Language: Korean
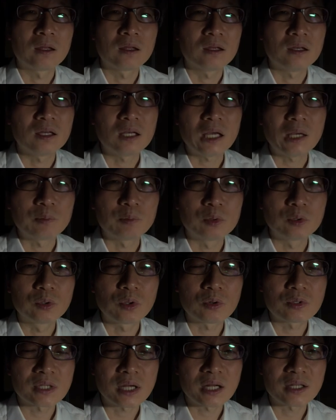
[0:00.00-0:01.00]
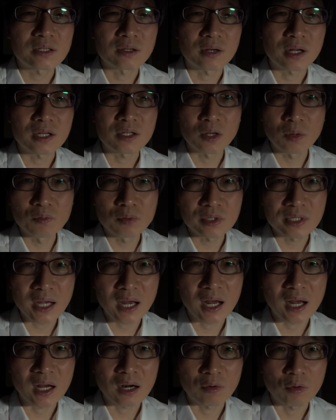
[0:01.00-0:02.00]
이게 무동사절의
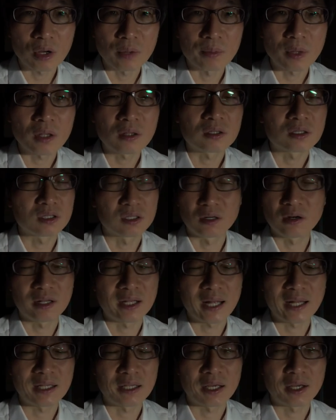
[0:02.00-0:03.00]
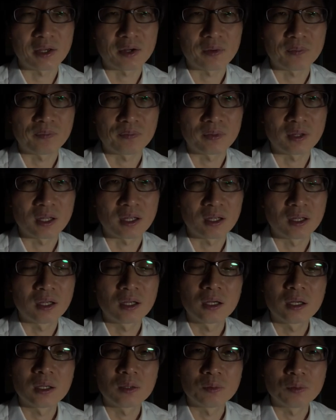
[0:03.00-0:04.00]
전부냐? 라고 하면 그건 아니에요. 네.
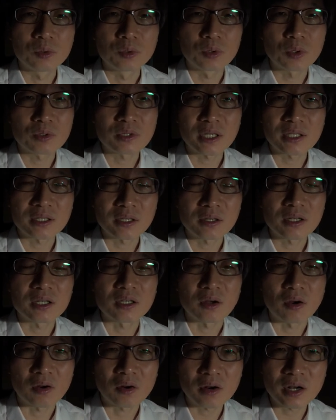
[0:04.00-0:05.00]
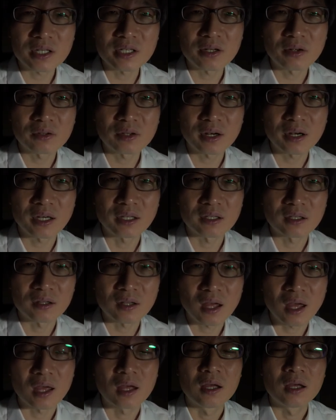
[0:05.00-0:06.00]
무동사절이 여러 가지 형태가
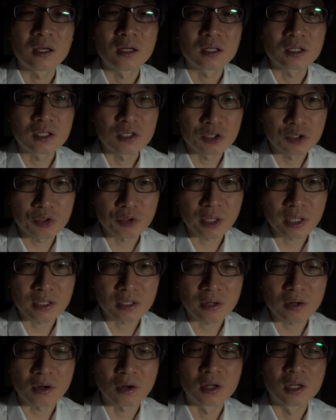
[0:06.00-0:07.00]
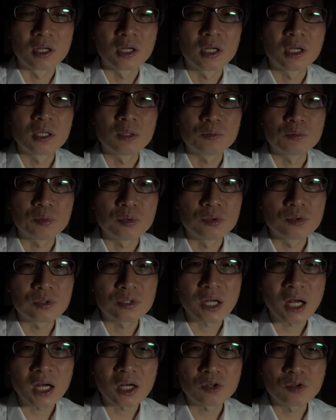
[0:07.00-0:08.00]
있는데 그 중에서
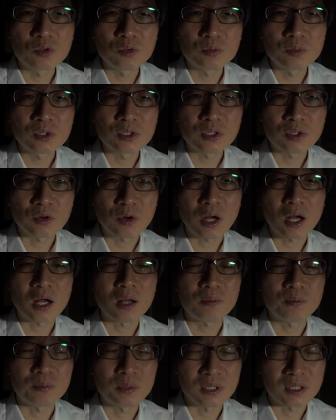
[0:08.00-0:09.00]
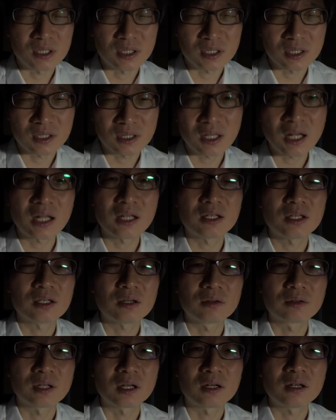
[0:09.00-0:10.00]
분사구문과 비슷한
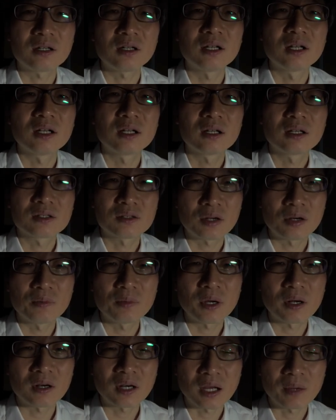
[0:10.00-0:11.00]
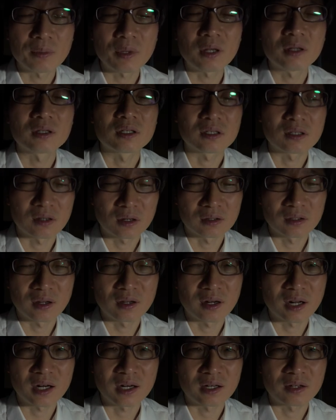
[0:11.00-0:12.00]
형태를 설명을 하면
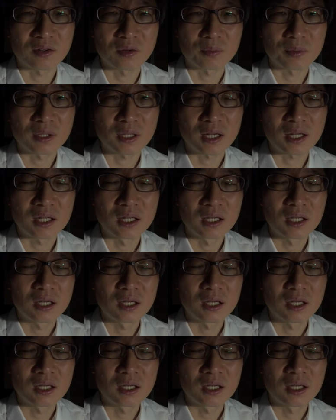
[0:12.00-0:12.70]
그렇다라는 겁니다.